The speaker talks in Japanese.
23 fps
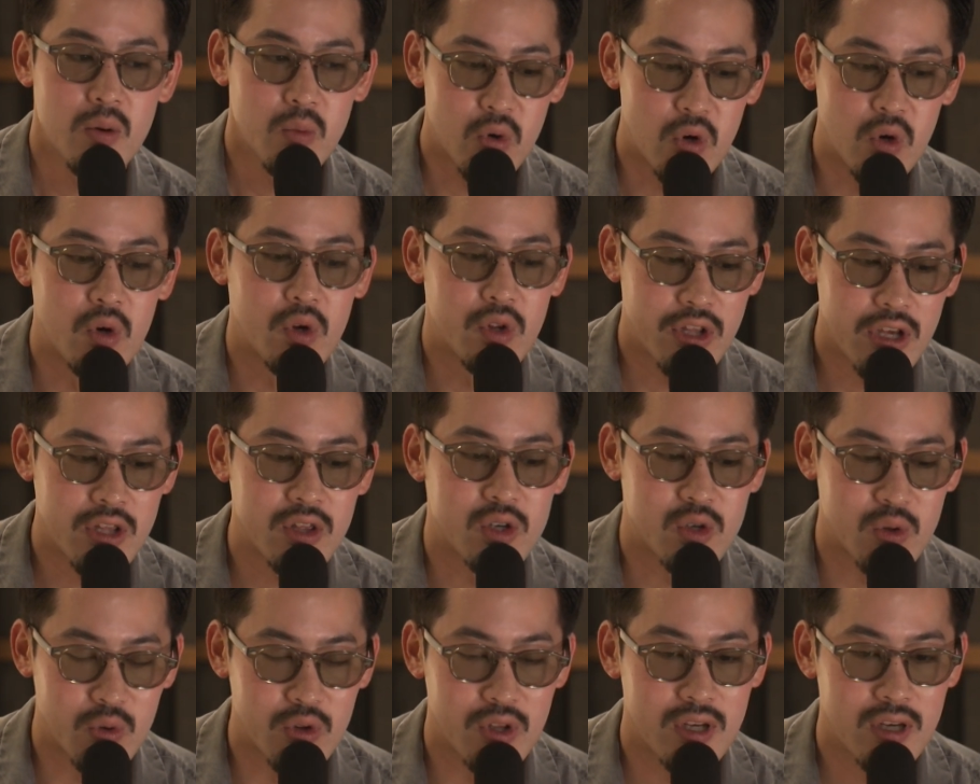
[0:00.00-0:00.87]
もなん
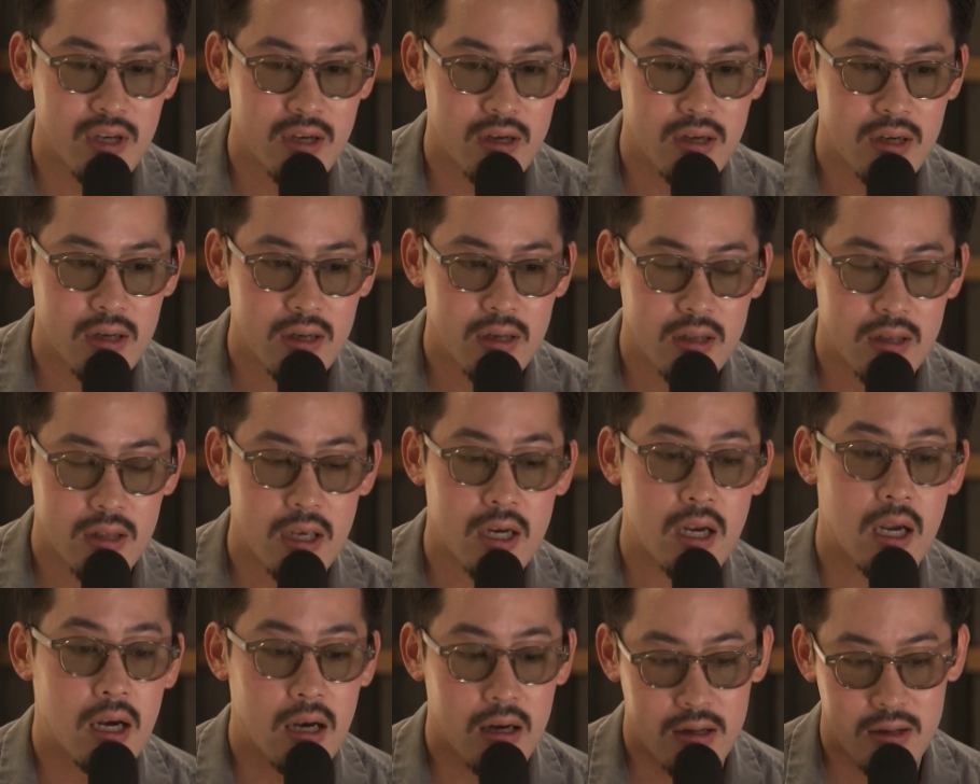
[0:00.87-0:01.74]
でしょうね
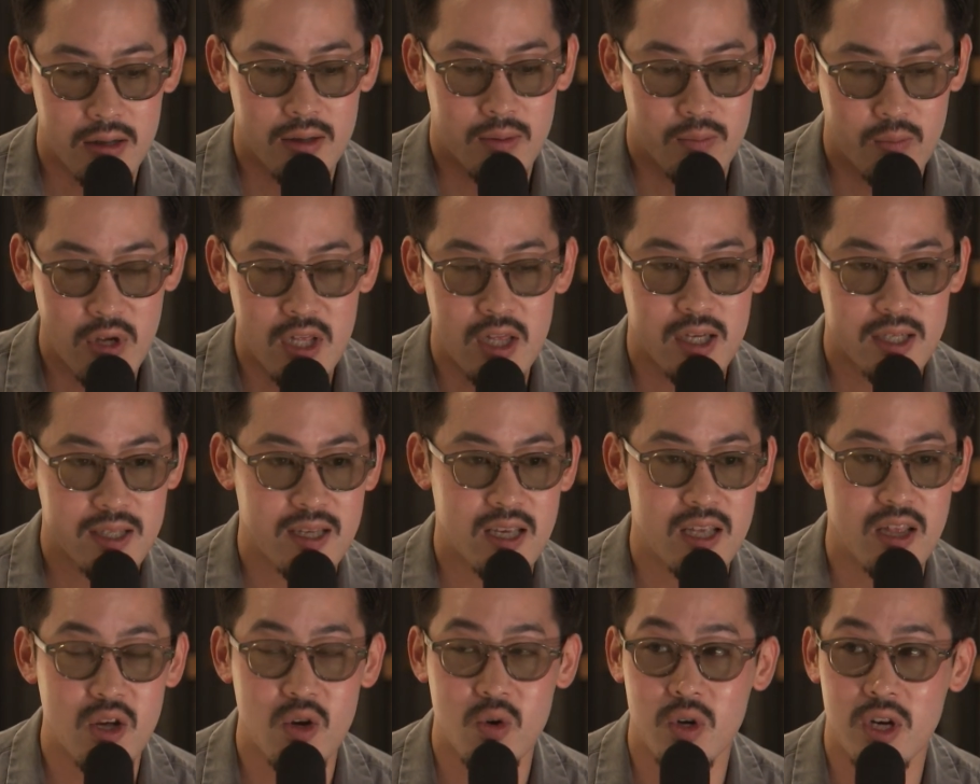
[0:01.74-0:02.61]
なんかみんな好
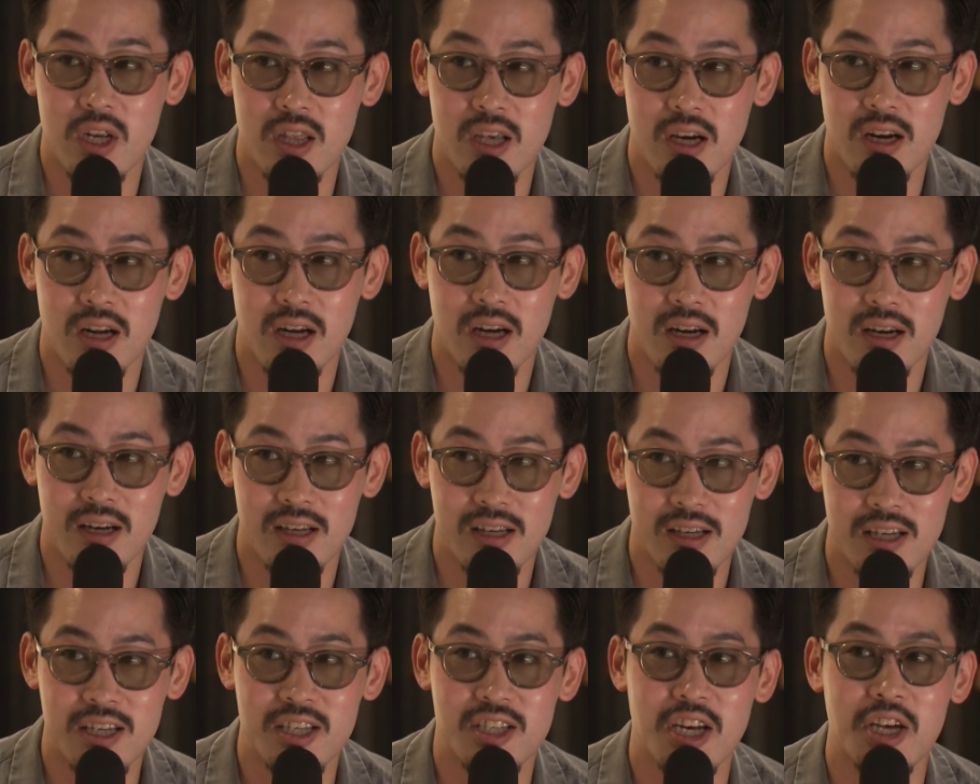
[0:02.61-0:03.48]
きなようにいたら
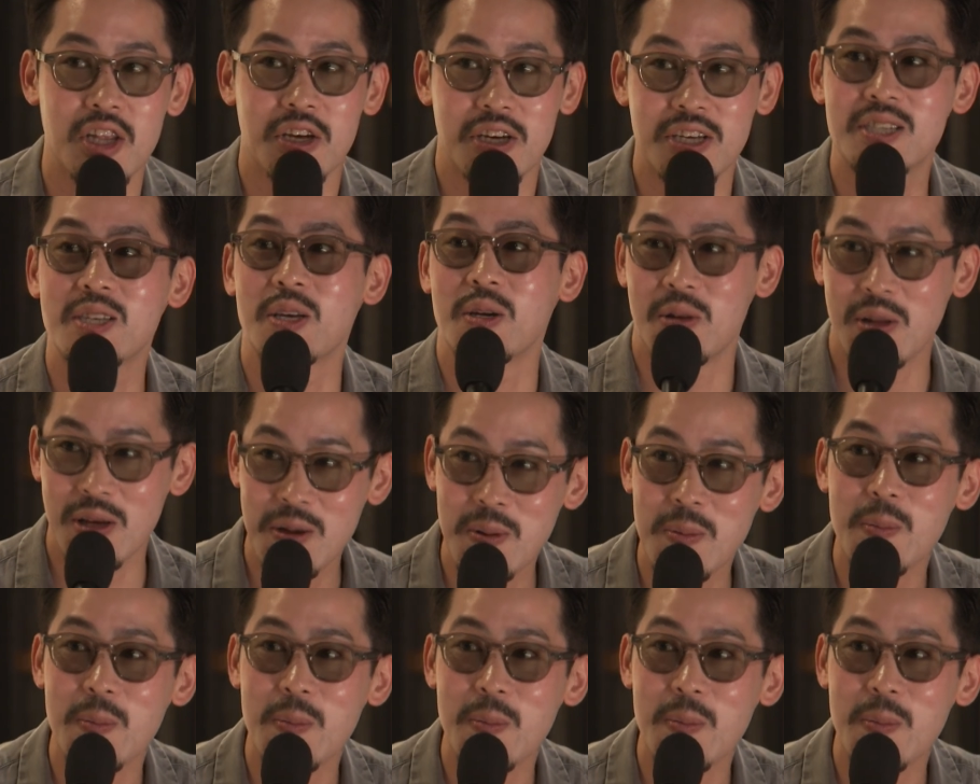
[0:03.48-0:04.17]
いいんじゃないですかね。じゃ